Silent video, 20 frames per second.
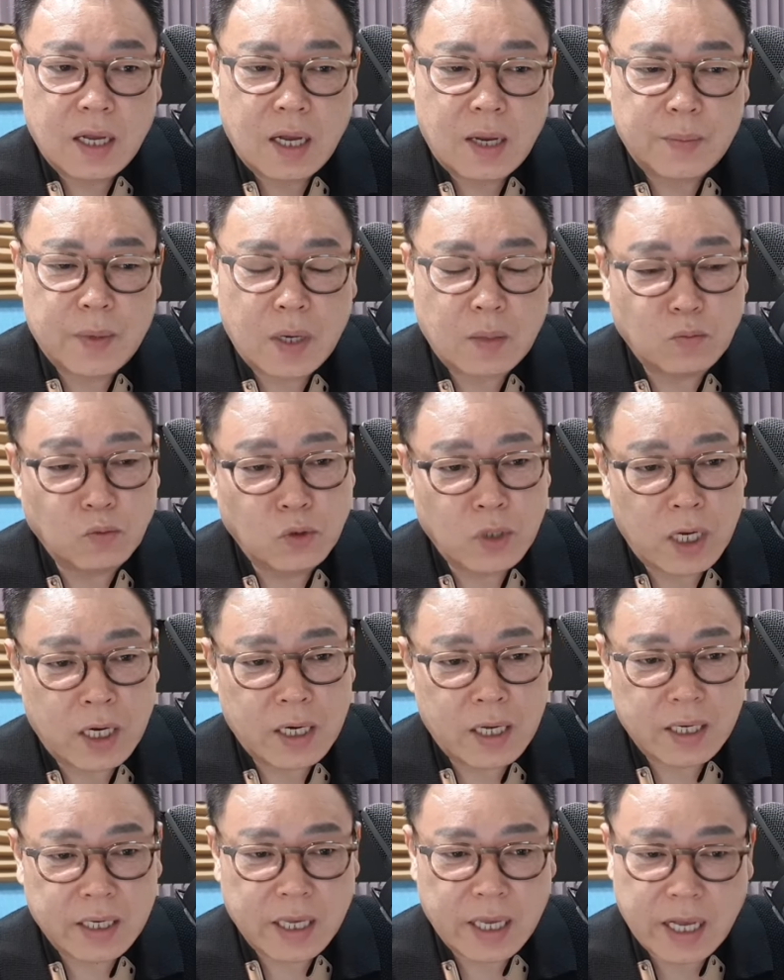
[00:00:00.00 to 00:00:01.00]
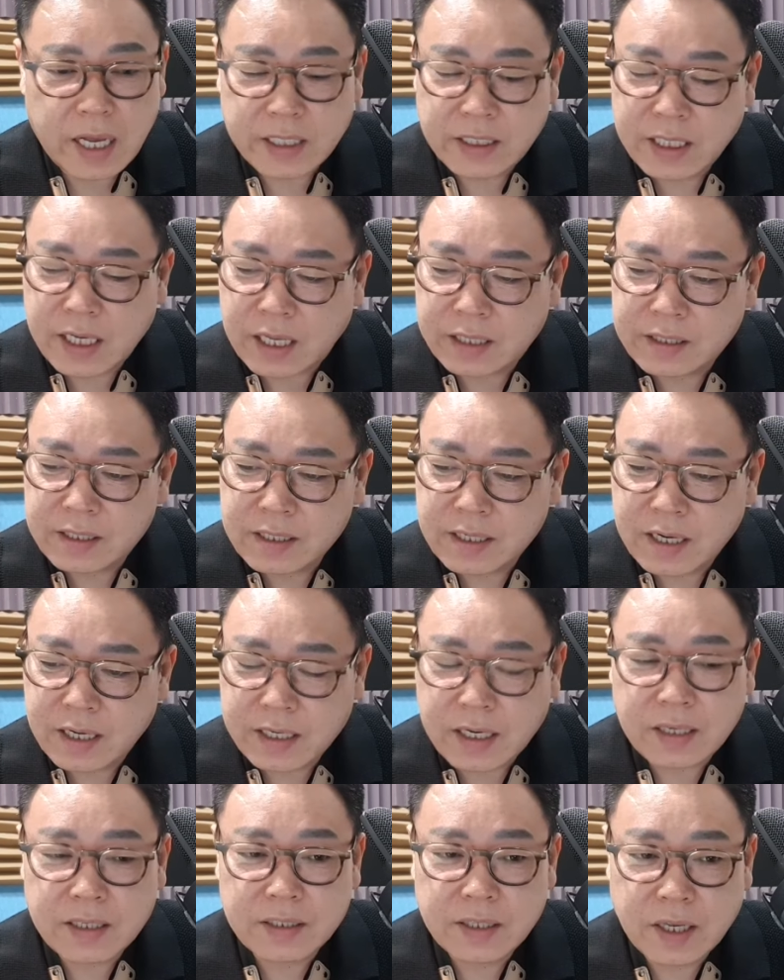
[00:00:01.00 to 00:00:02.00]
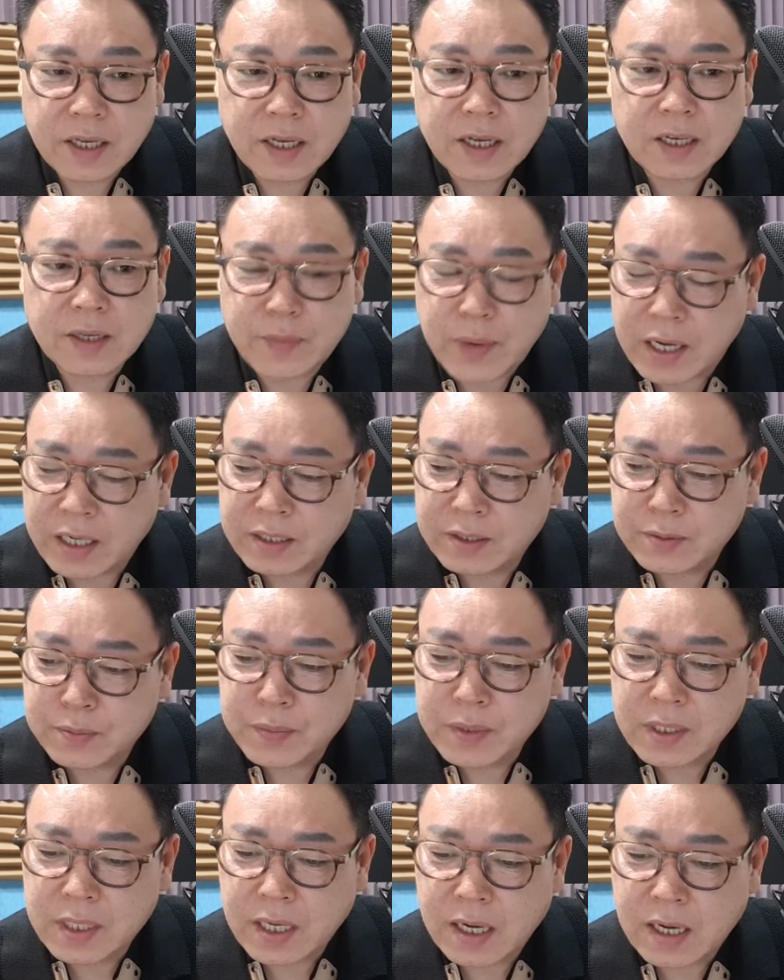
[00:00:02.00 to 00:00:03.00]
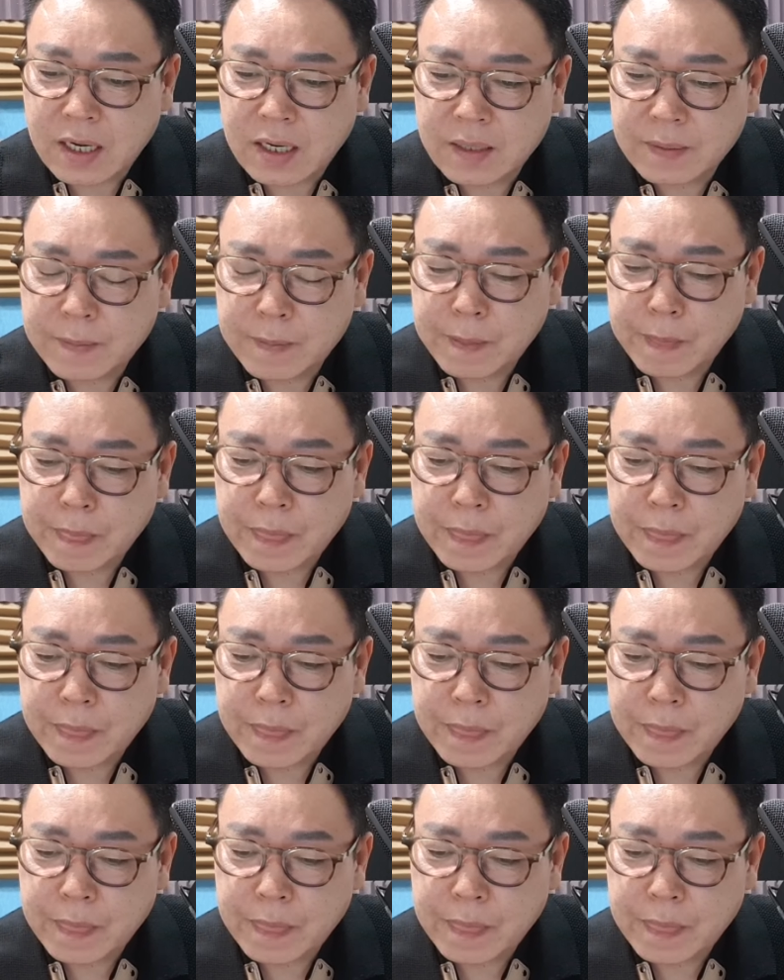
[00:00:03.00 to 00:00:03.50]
아마 무난하게 하지 않을까라는 생각이 많이 듭니다.